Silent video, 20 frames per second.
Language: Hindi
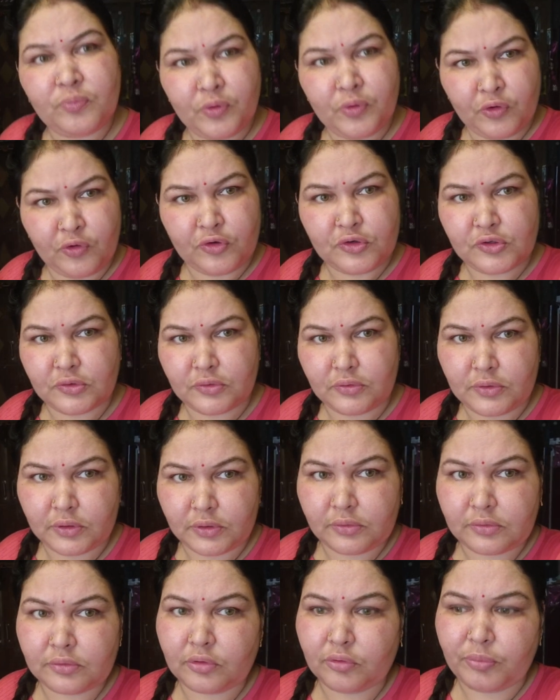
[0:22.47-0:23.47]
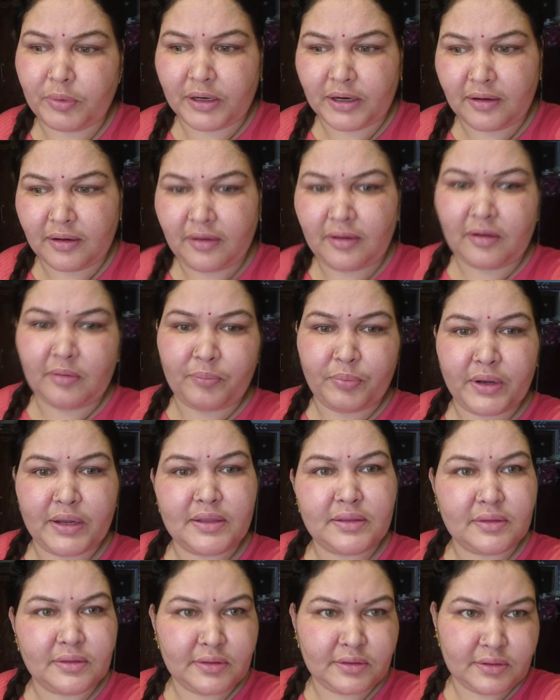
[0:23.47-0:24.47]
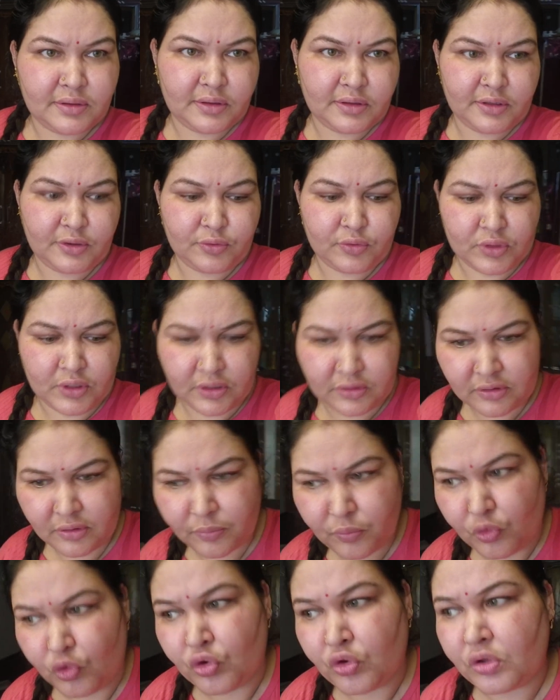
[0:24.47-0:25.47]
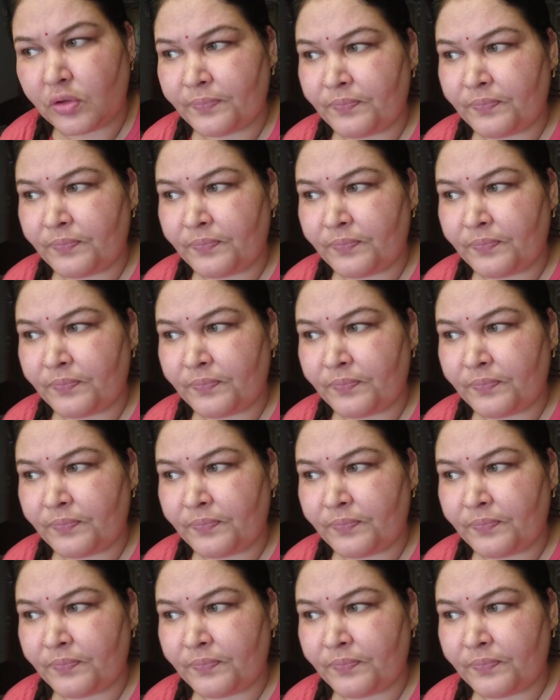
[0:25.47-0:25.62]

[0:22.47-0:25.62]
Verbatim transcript: ब्लॉग शुरू कर दूँ सुबह ना कर पाई जल्दी जल्दी हो जाए सब कुछ